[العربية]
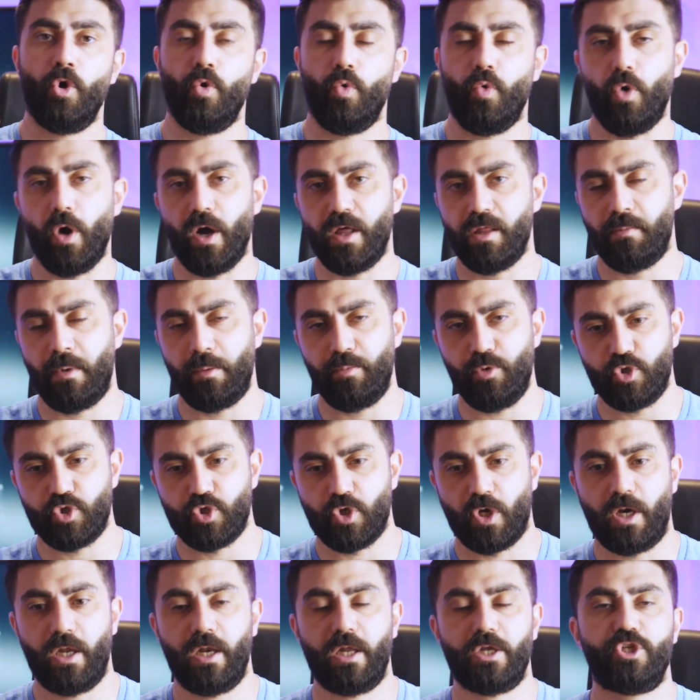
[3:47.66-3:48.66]
وهذا ما
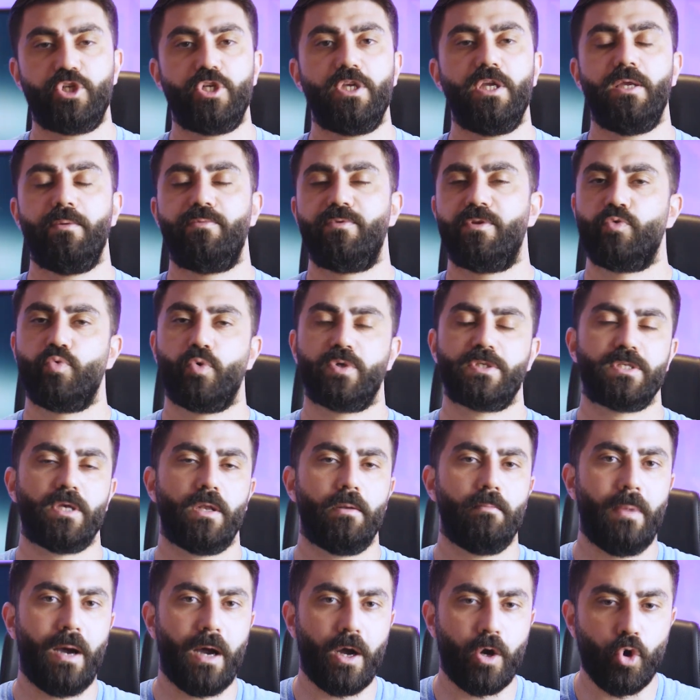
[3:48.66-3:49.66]
بيحصل على شيء هي
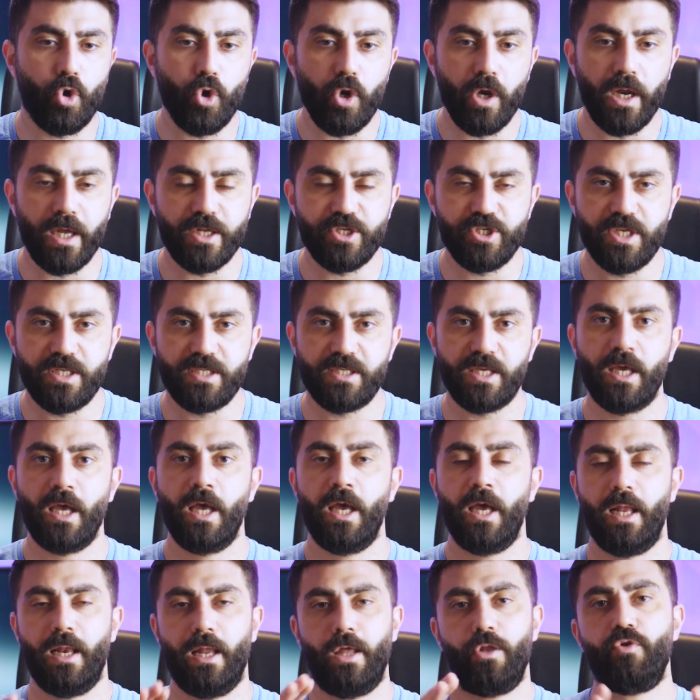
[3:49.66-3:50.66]
بتتوصل مع كل الاجهزه
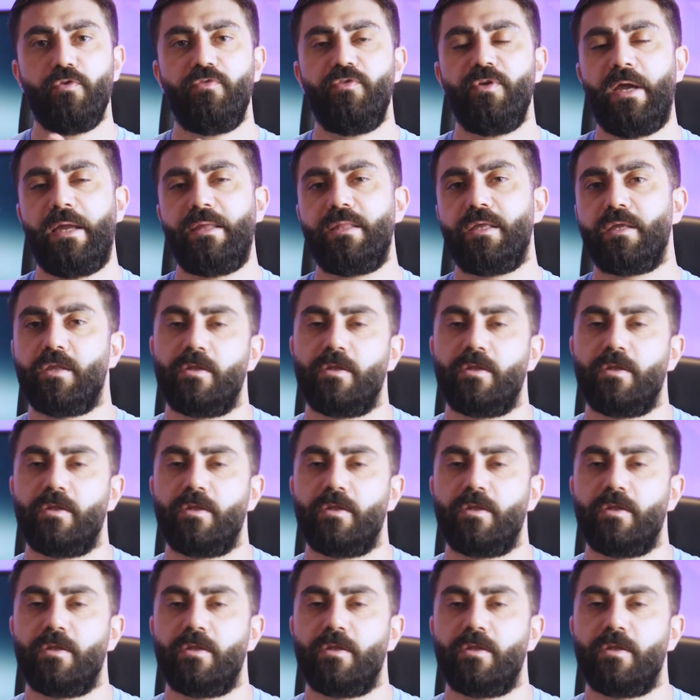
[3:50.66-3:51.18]
لانه في عندها